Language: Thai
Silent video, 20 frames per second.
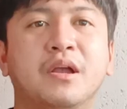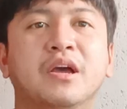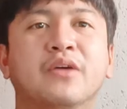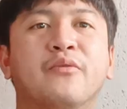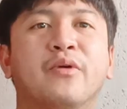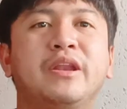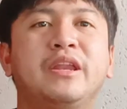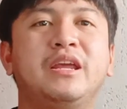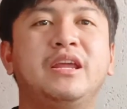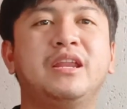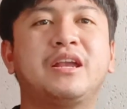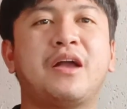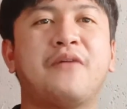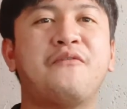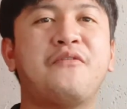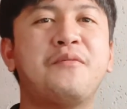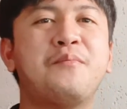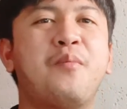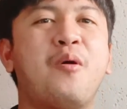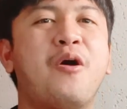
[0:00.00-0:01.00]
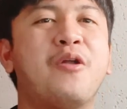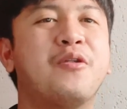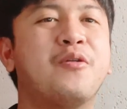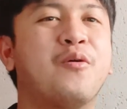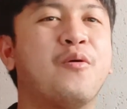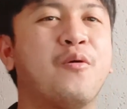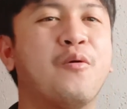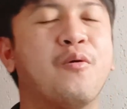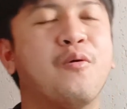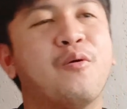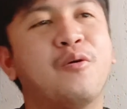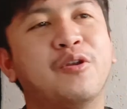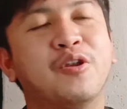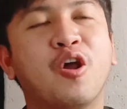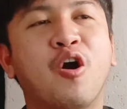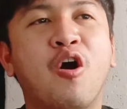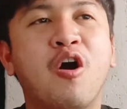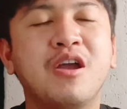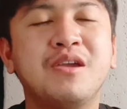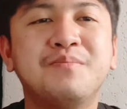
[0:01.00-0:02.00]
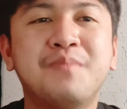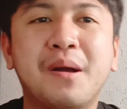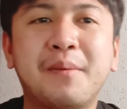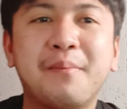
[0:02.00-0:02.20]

วันนี้นะครับ ฟุตบอลโอ้โห น้อย